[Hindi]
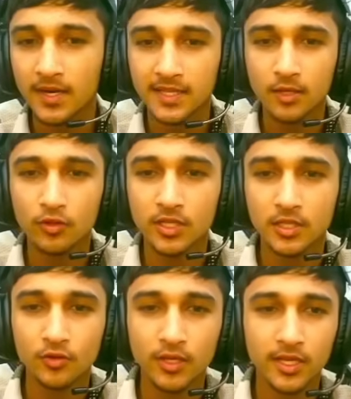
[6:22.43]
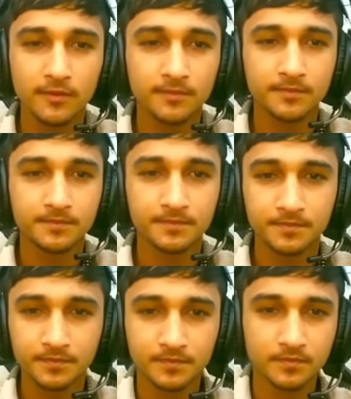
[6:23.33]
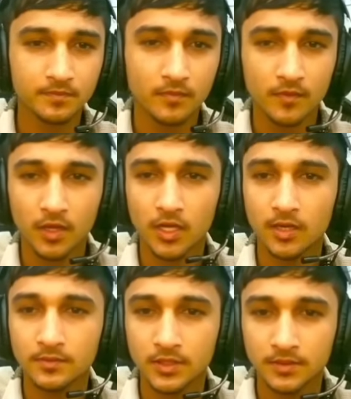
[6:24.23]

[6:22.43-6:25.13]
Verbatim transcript: देंगे कोई दिक्कत थोड़ी है आराम से